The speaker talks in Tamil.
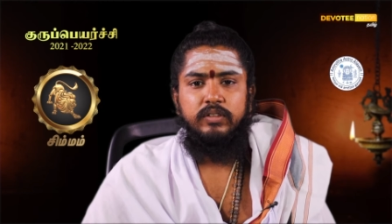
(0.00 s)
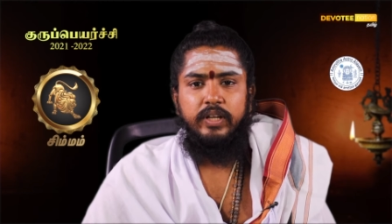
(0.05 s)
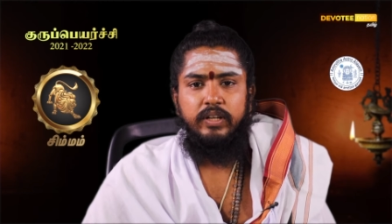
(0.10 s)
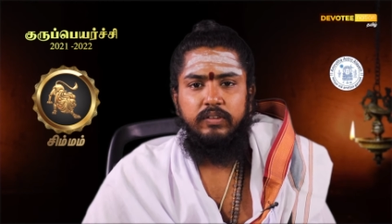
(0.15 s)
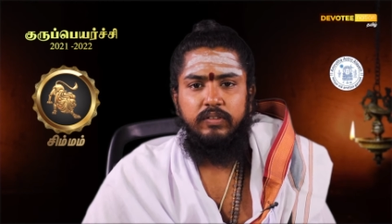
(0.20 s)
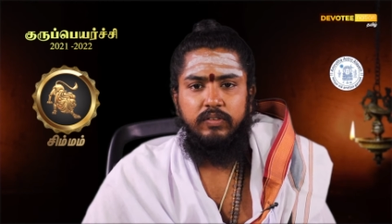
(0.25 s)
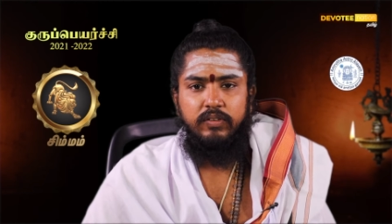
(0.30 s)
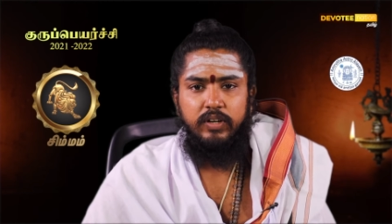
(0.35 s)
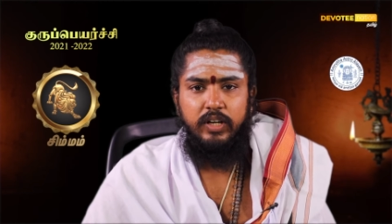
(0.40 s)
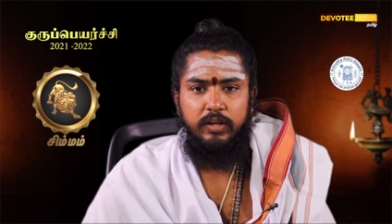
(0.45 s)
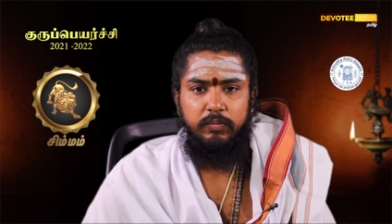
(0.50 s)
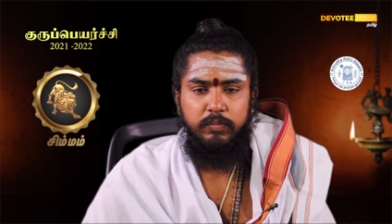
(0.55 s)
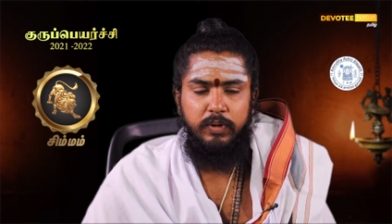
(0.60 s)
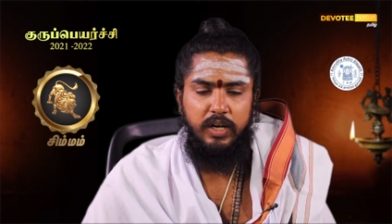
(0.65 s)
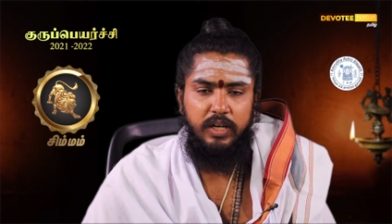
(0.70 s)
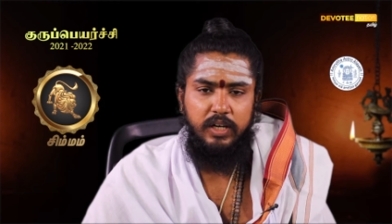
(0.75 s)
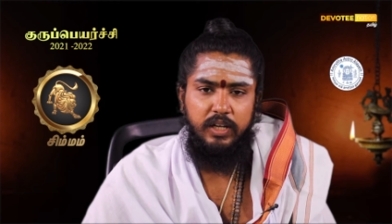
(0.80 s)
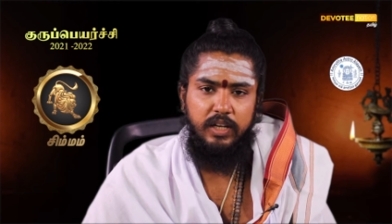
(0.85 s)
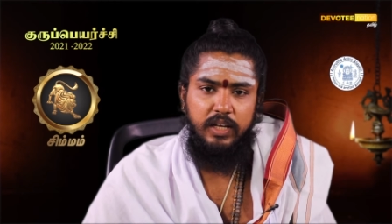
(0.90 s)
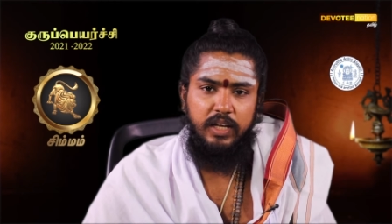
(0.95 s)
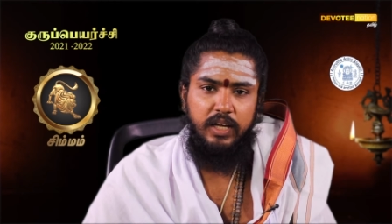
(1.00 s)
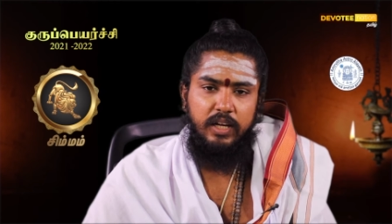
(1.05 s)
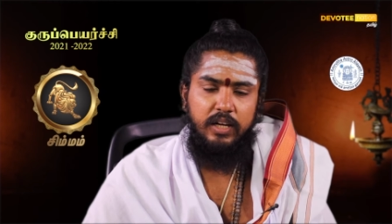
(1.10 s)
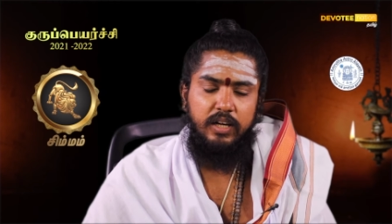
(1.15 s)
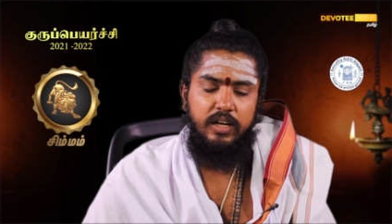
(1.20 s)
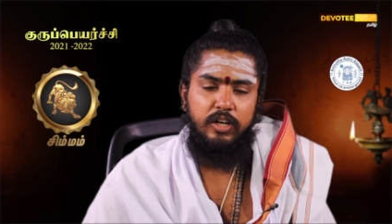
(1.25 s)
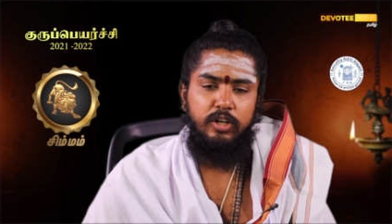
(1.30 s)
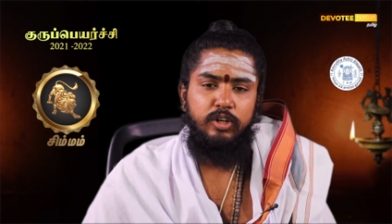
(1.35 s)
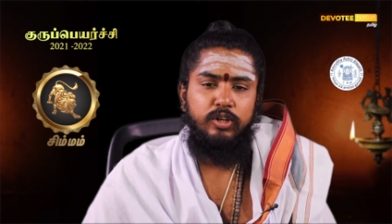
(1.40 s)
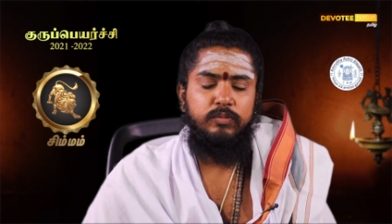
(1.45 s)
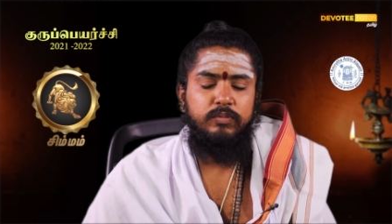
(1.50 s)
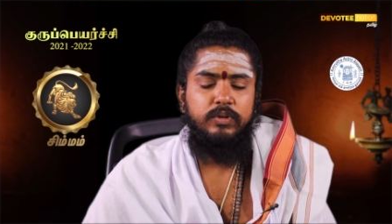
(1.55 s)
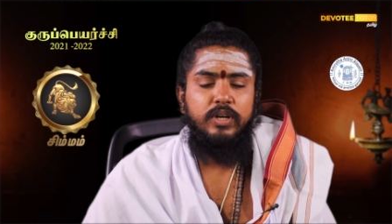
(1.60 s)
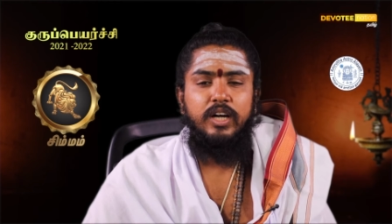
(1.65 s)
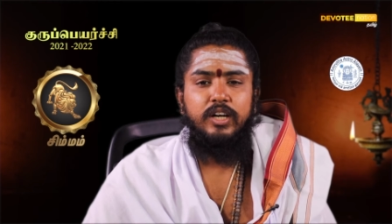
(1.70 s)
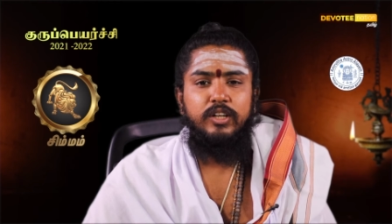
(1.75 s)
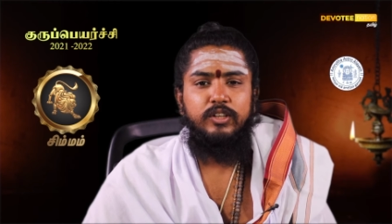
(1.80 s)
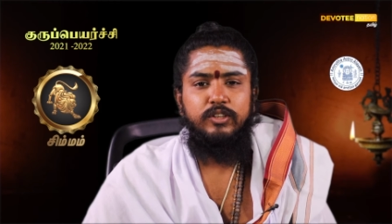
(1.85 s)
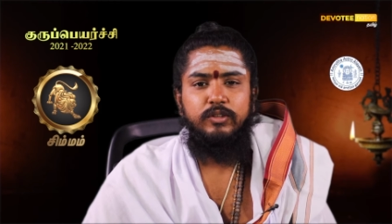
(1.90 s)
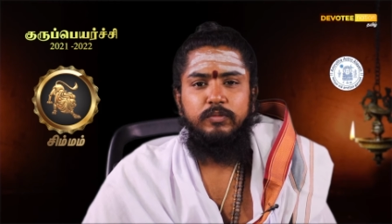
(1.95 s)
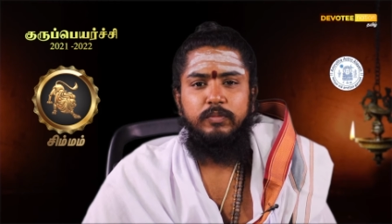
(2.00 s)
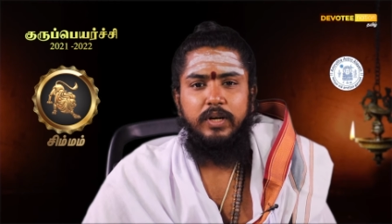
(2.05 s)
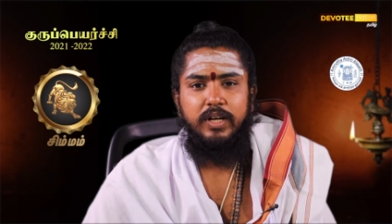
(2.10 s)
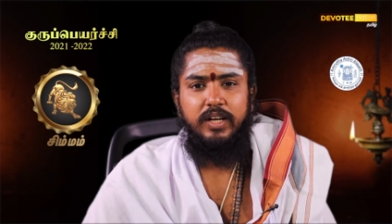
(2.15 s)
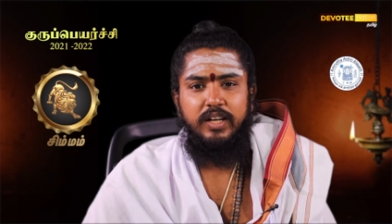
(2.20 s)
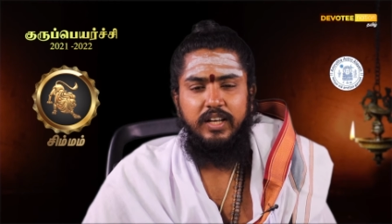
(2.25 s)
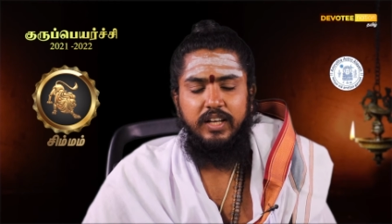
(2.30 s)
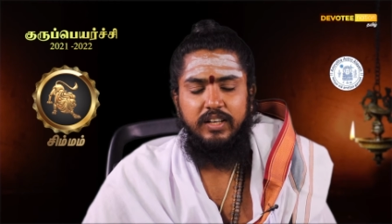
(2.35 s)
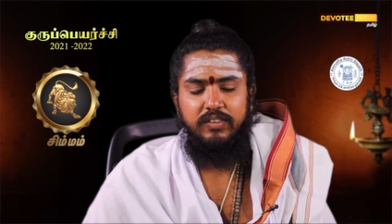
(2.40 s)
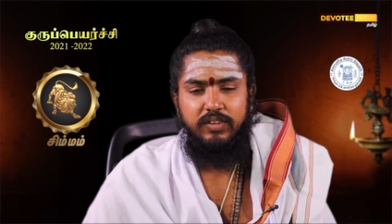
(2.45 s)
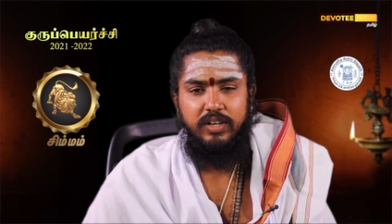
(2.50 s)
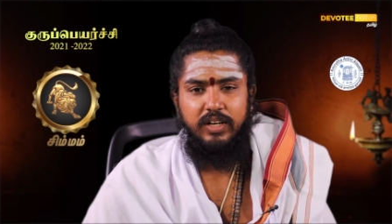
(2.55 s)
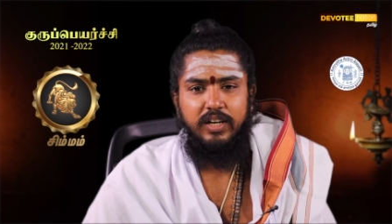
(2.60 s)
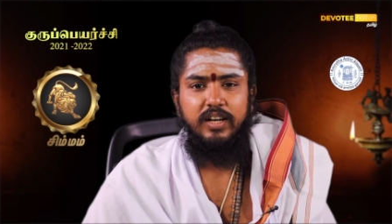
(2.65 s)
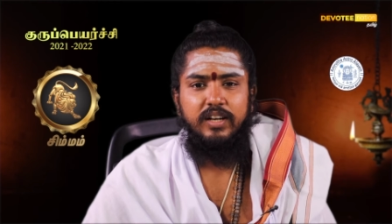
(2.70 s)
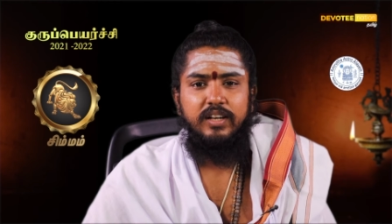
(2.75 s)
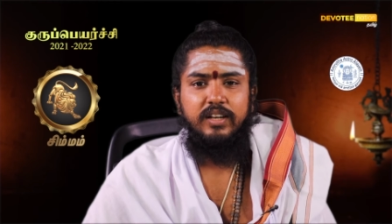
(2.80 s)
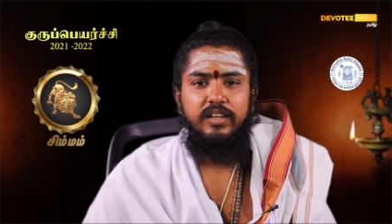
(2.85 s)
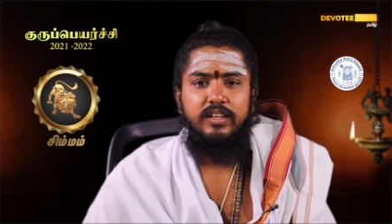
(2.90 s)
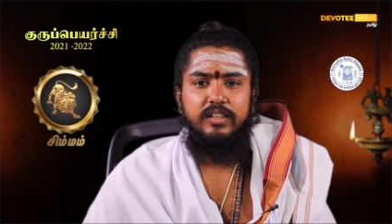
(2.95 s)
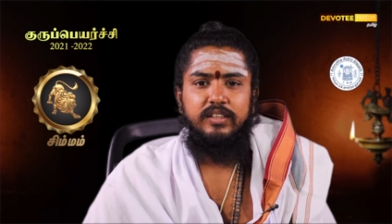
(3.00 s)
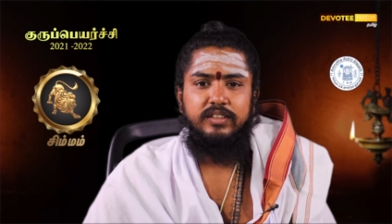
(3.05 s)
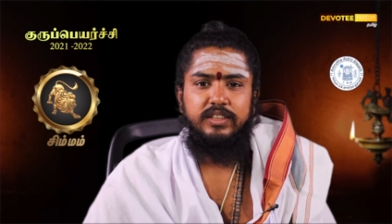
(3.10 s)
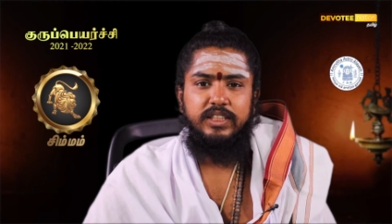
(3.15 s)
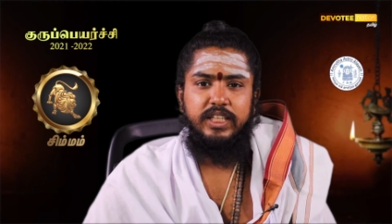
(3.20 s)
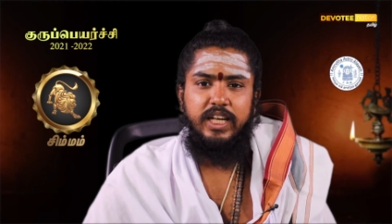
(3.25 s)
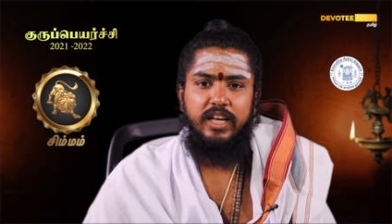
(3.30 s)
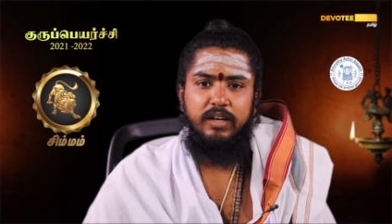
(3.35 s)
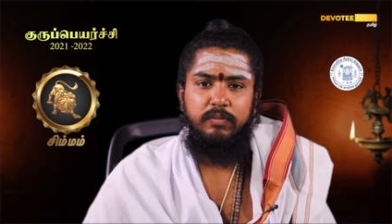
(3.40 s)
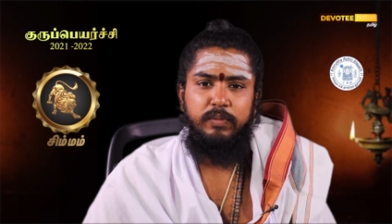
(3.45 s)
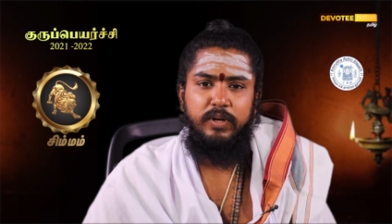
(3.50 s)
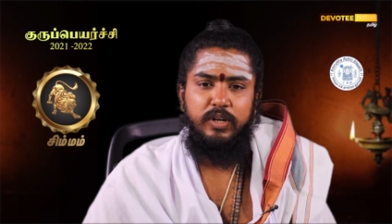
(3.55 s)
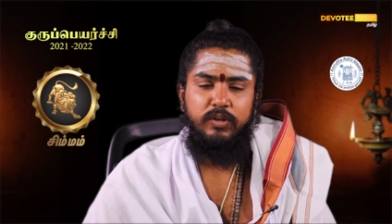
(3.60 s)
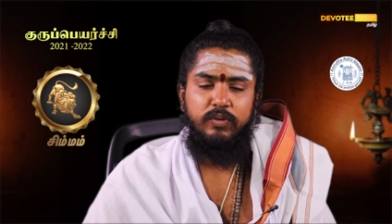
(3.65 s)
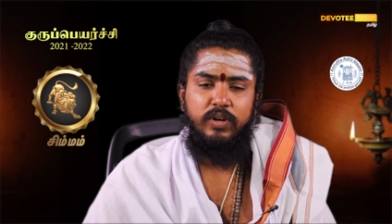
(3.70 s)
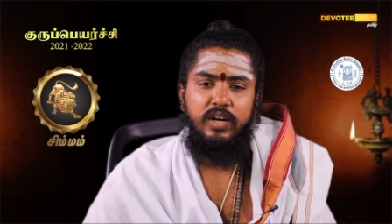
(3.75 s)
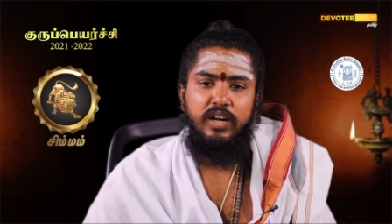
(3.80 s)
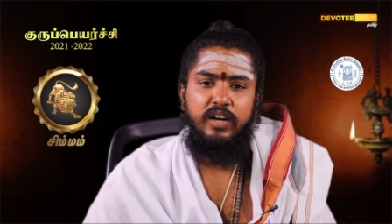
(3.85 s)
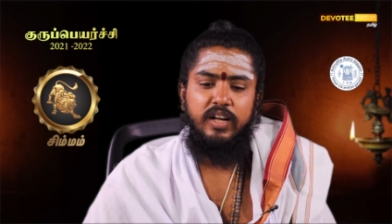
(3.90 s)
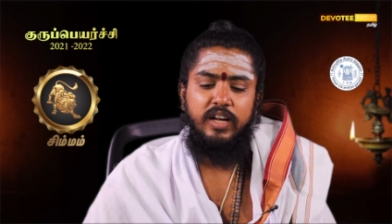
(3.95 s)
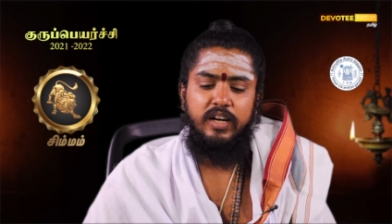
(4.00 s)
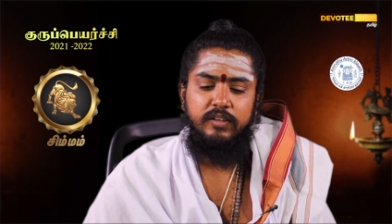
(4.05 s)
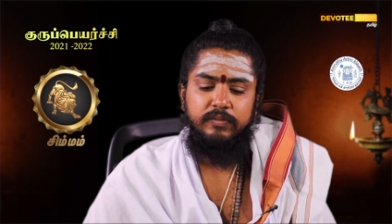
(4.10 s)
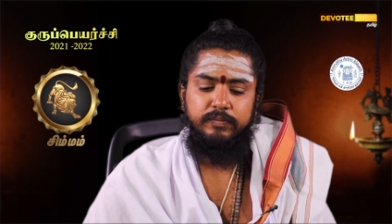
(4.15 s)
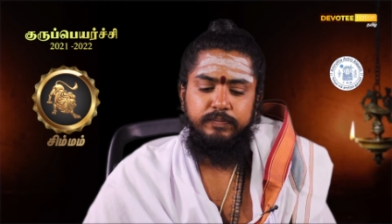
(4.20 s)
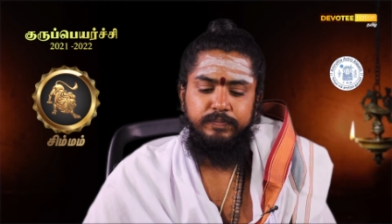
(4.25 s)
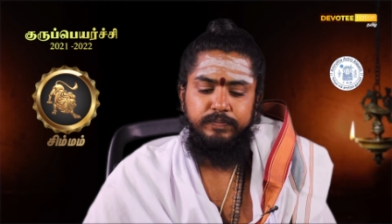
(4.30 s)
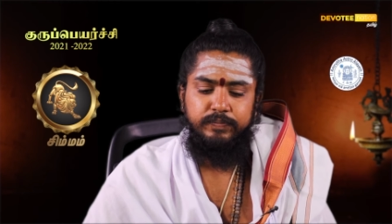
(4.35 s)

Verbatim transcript: தெய்வ வழிபாடிலே கண்ணும் கருத்துமாக இவர்கள் செயல்படுவார்கள்